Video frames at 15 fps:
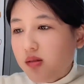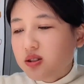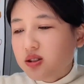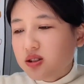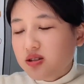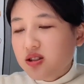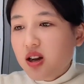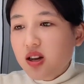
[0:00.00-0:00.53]
我
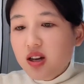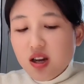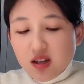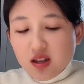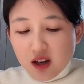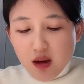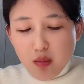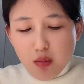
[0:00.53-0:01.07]
们再腌
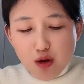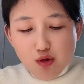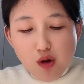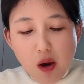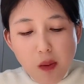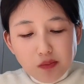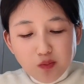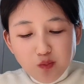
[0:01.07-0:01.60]
点腊八蒜，
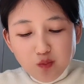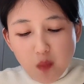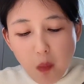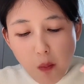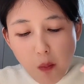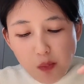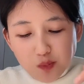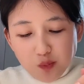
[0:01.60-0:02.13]

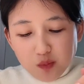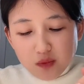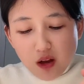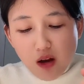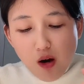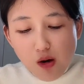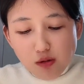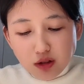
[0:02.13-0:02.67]
太
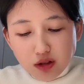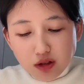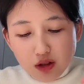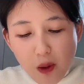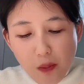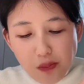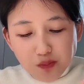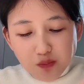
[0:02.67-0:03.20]
好吃了！
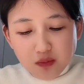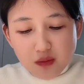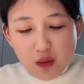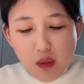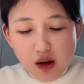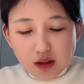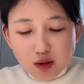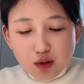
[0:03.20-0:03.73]

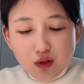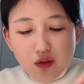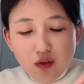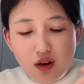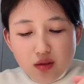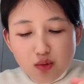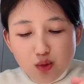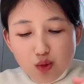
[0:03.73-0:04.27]
妈，你给我放
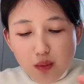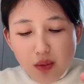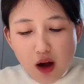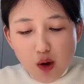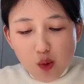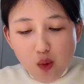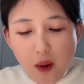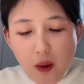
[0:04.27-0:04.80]
这么多排
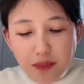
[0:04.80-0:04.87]
骨，